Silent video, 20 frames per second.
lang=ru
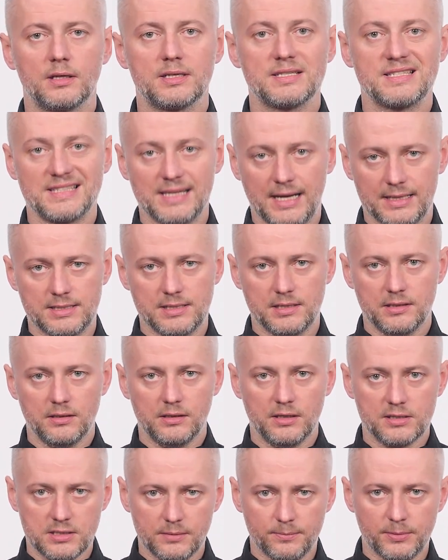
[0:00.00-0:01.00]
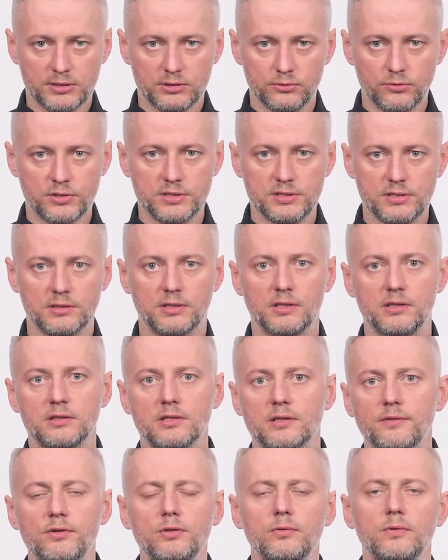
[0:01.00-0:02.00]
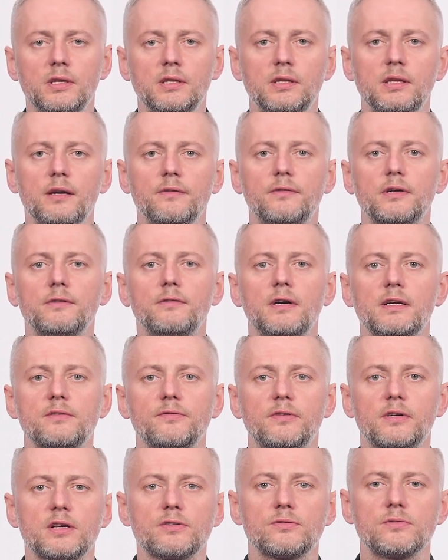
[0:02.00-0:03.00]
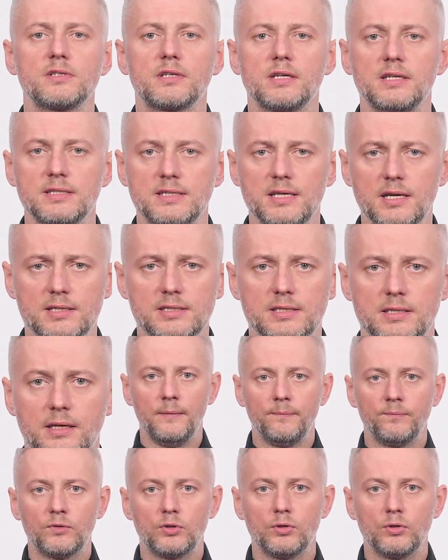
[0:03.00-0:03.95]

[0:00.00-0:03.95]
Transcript: Кстати, если послушать это интервью и не вырывать фразу из контекста,